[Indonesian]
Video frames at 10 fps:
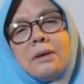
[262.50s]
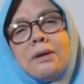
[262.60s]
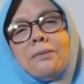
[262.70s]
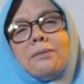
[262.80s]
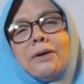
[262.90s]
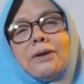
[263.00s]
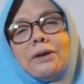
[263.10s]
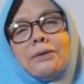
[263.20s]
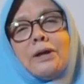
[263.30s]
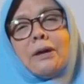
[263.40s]
Allah
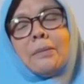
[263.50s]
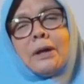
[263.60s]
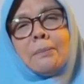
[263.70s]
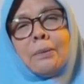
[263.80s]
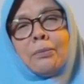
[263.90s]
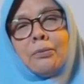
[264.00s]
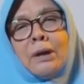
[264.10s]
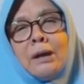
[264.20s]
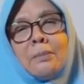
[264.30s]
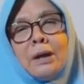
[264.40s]
itu yang maha
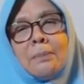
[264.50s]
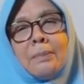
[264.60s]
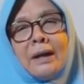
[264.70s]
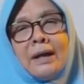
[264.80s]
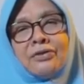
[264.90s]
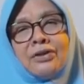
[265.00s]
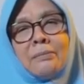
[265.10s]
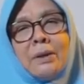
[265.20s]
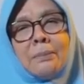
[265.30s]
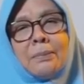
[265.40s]
pemurah, maha
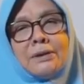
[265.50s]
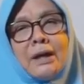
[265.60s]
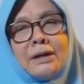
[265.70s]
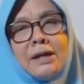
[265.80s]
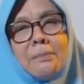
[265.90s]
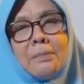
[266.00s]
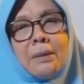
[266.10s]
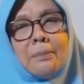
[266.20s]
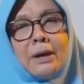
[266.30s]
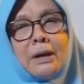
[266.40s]
pengasih, maha penyayang,
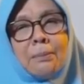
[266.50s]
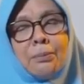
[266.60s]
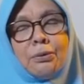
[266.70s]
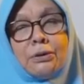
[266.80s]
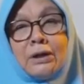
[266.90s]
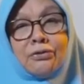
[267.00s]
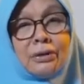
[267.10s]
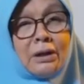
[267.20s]
maha pengampun, dan,